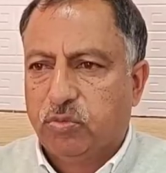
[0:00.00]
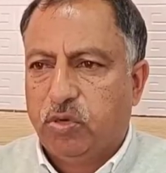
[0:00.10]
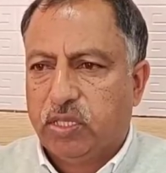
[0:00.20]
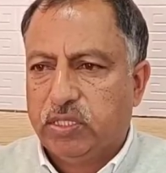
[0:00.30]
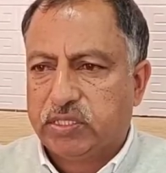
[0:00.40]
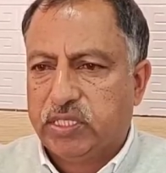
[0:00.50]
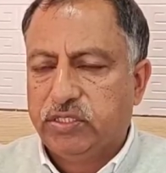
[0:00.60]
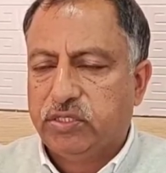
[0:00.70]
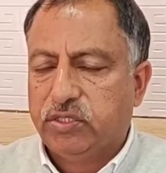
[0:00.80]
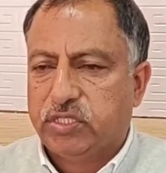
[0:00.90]
और बॉयलर्स हैं
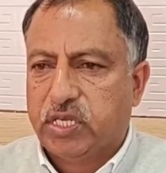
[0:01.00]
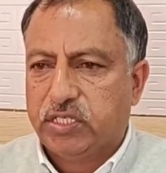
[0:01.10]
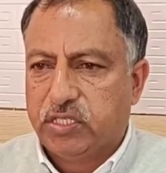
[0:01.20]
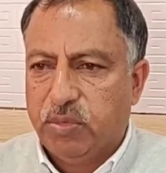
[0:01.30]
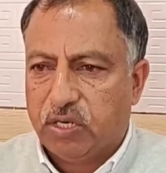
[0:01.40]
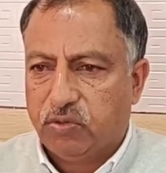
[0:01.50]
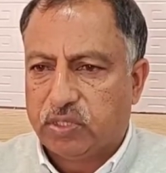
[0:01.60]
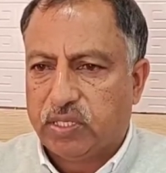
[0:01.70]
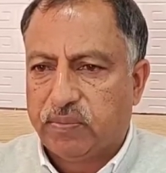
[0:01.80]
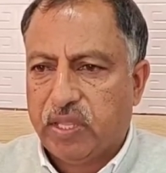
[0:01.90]
जिस इसका इस्तेमाल
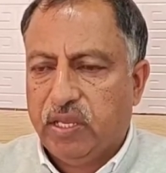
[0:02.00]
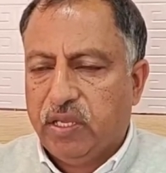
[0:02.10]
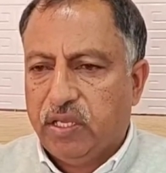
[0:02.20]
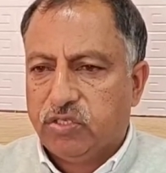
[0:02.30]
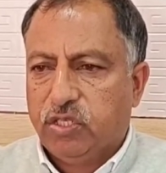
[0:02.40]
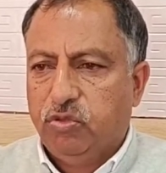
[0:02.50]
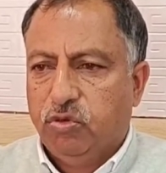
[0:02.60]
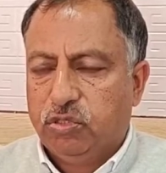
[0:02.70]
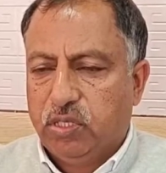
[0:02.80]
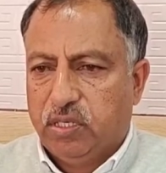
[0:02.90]
होता है इससे
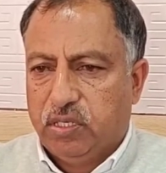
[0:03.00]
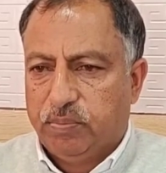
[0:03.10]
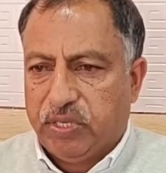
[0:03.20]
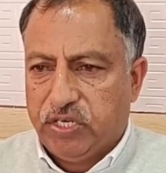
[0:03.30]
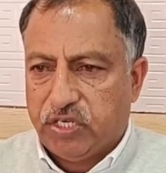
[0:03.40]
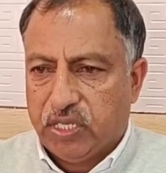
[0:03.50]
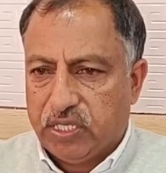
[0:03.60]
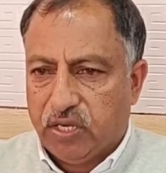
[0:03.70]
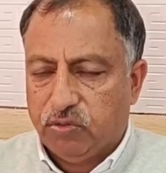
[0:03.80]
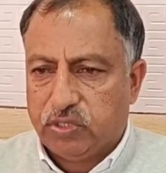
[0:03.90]
दो
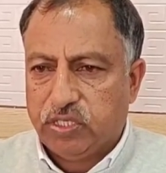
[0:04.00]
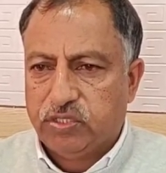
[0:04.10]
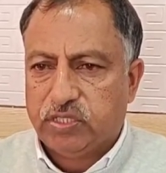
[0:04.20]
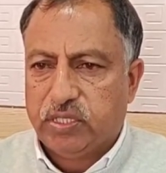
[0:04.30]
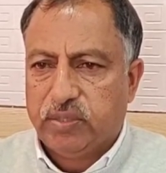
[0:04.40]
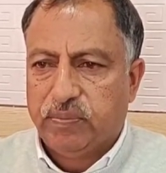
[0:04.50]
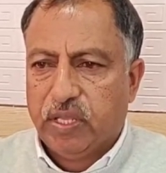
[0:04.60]
परेशानियाँ होती हैं जिससे